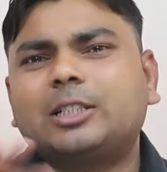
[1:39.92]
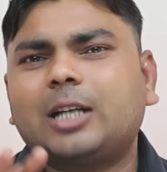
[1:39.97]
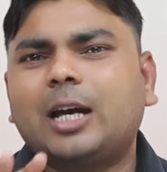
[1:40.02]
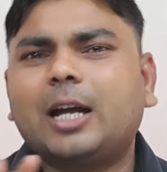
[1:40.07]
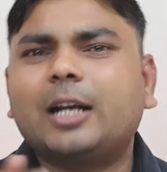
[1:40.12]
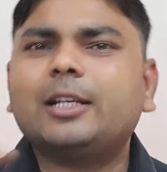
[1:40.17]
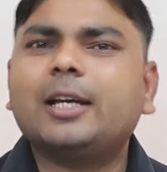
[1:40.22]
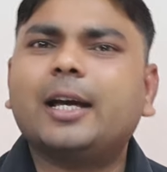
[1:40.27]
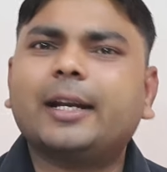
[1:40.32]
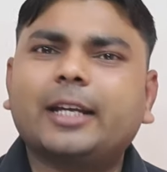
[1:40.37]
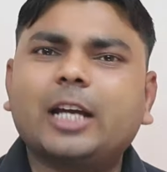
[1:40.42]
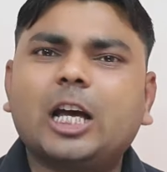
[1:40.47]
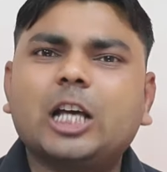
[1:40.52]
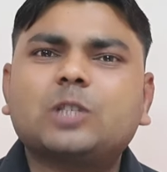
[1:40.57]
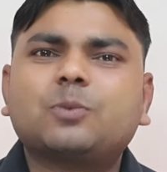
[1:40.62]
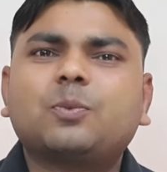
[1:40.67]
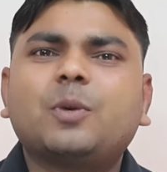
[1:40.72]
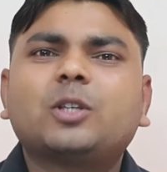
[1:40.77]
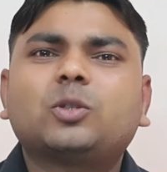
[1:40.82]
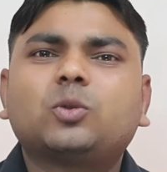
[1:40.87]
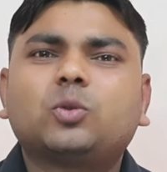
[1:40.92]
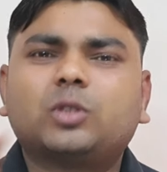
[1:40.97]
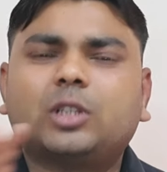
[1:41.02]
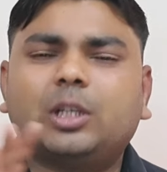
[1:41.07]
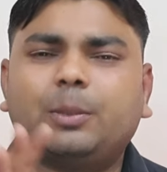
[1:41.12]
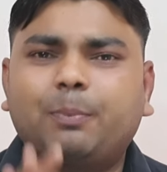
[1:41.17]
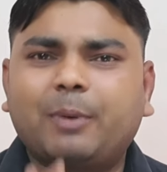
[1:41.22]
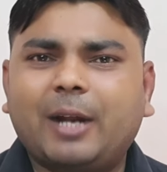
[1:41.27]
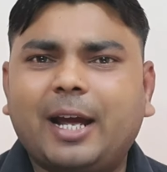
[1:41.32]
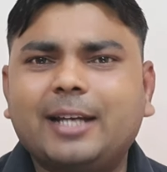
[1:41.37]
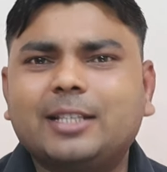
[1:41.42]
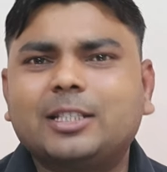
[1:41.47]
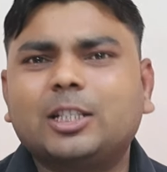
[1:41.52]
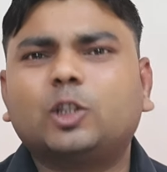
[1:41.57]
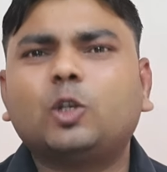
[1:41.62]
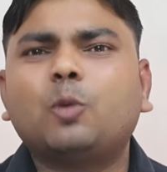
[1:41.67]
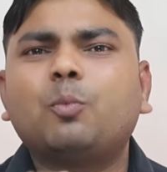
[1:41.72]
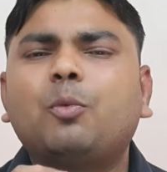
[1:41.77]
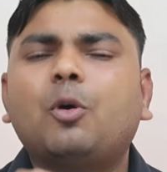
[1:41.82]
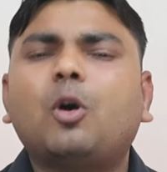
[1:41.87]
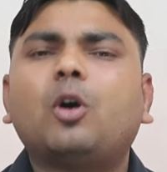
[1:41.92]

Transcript: चार हजार के आसपास उसकी प्राइस है तो